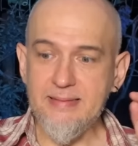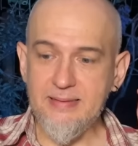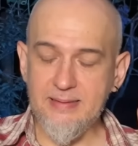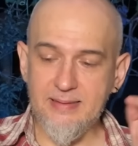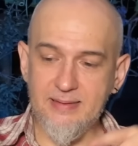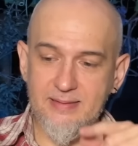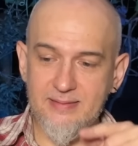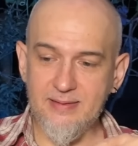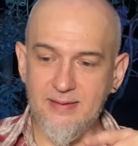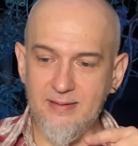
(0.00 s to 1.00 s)
И
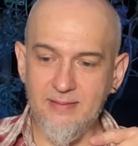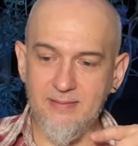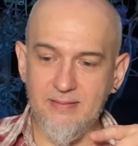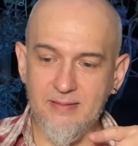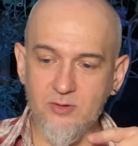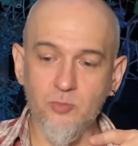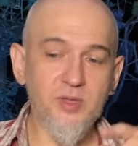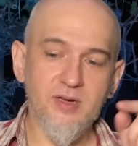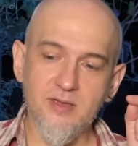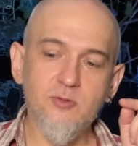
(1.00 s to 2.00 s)
это
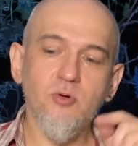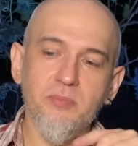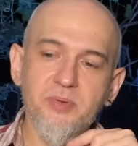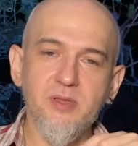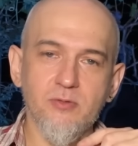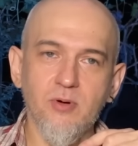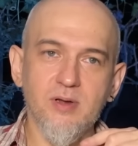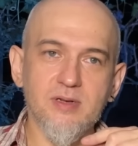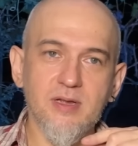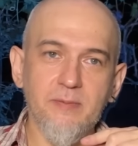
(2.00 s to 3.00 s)
клубника не только
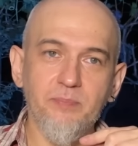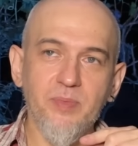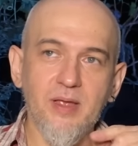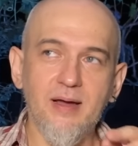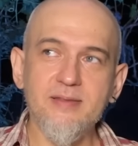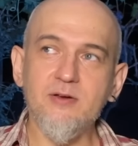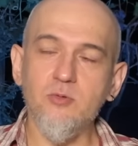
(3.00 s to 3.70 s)
пиненуарная, а это